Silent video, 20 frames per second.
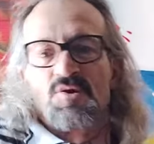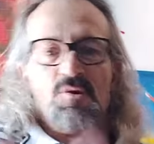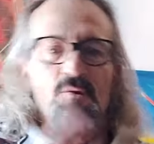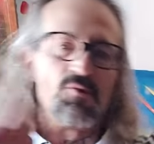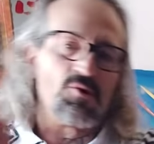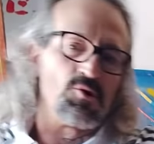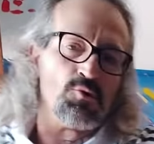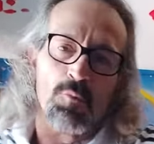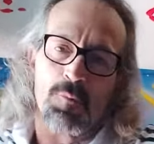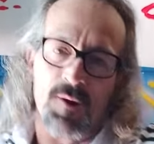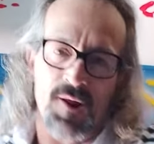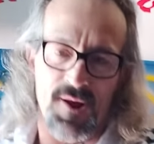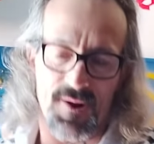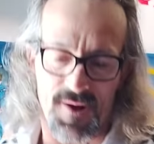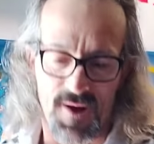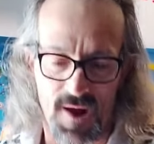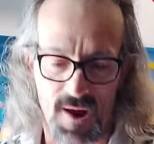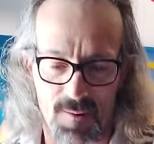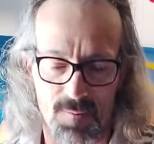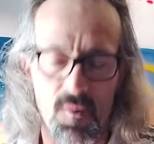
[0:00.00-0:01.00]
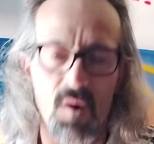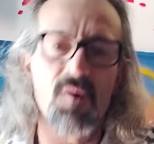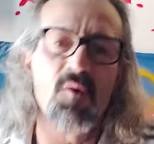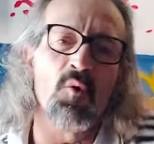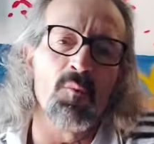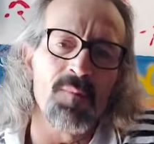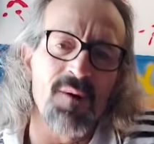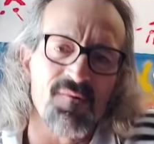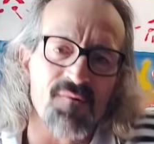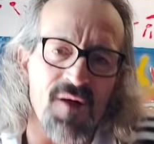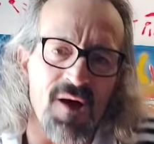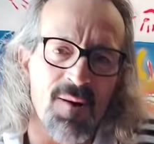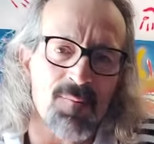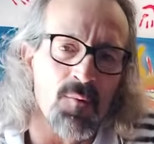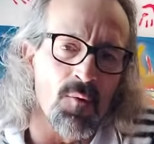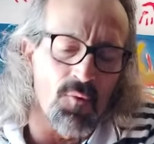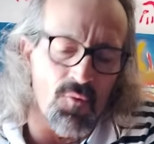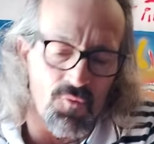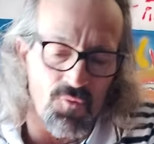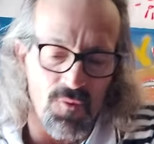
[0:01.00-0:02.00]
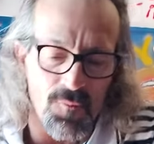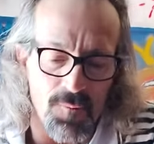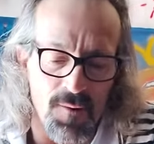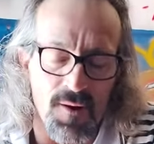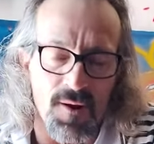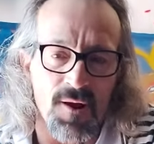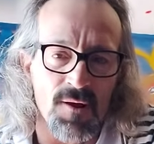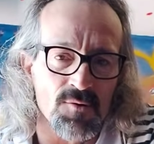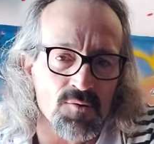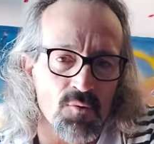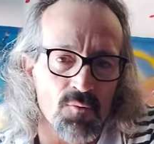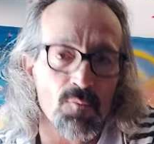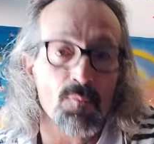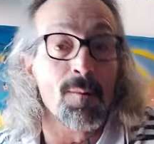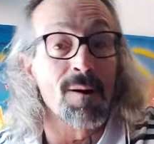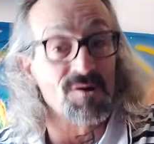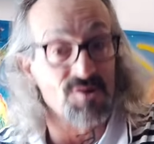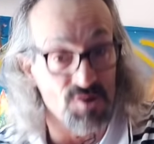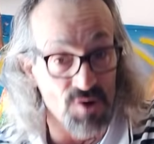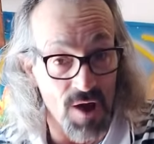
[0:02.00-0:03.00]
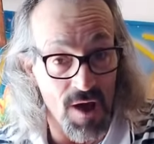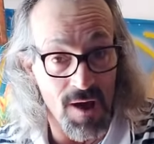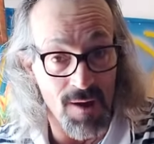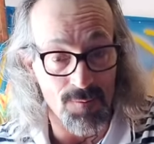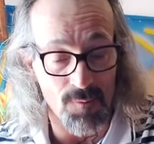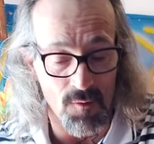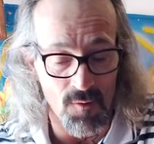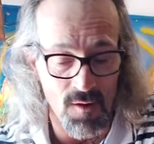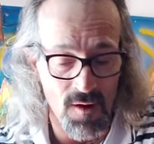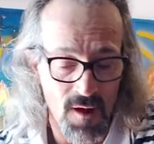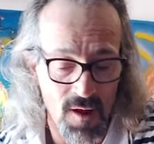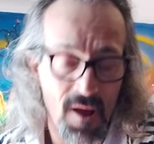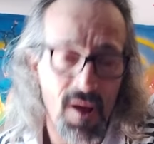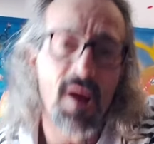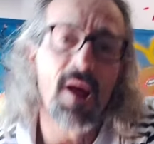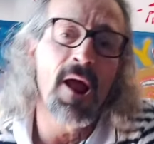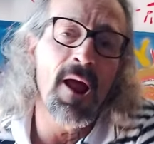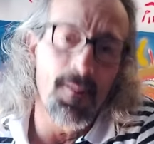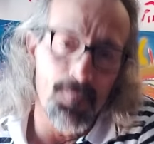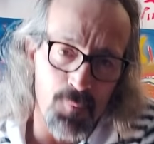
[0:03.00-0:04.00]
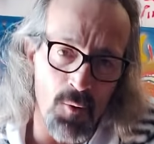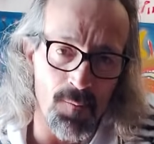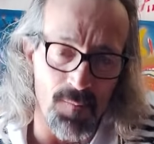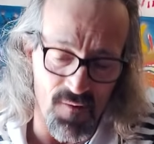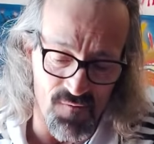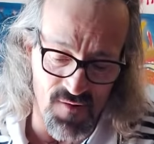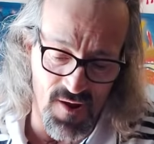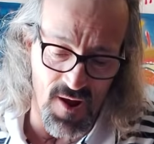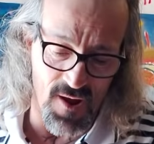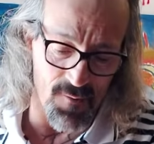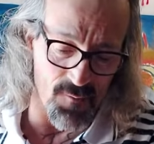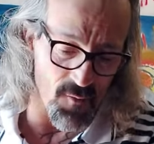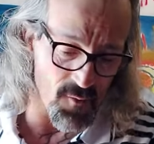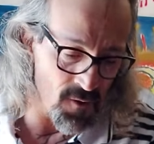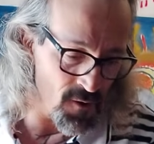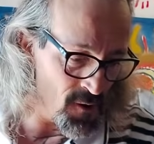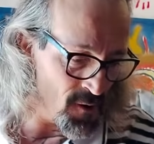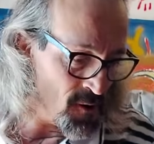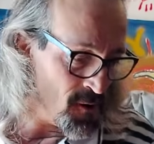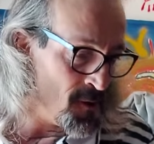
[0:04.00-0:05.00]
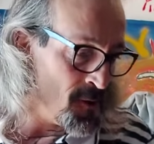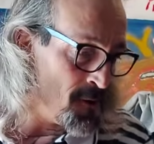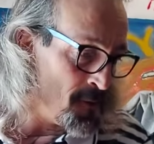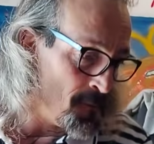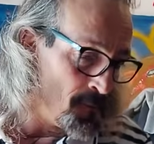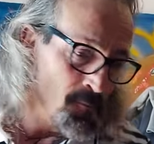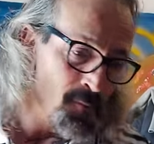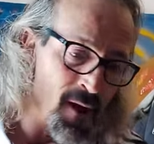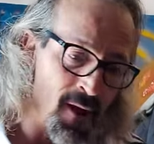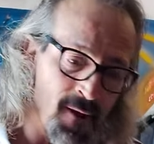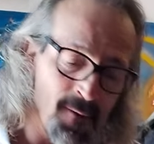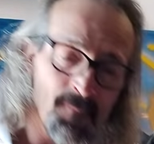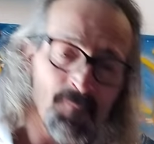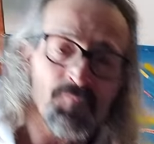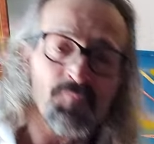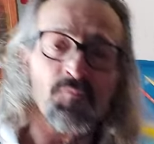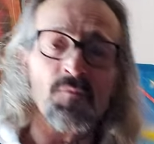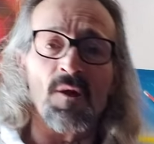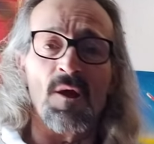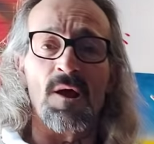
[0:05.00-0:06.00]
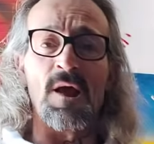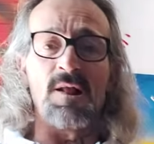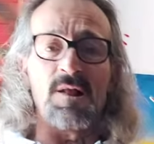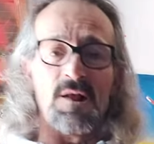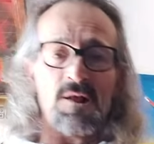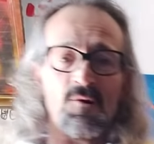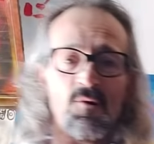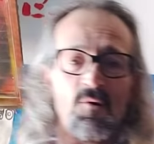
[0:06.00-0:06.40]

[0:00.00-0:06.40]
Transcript: ci, ci ubriachiamo noi beviamo così perché mangiamo e poi beviamo Beh, che ti